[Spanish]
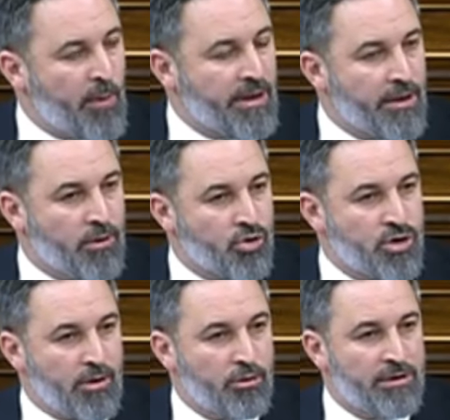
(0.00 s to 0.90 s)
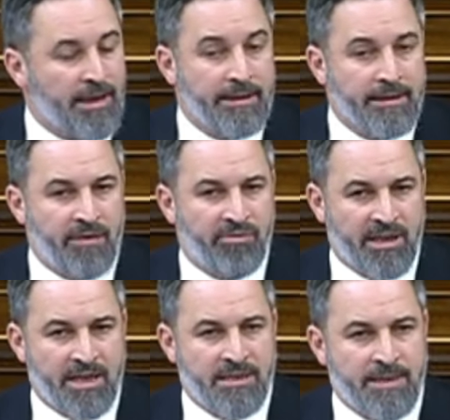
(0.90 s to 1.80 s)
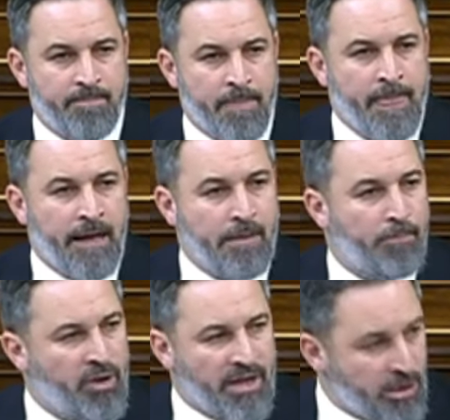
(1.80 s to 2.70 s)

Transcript: cualquier cosa con tal de aferrarse al poder.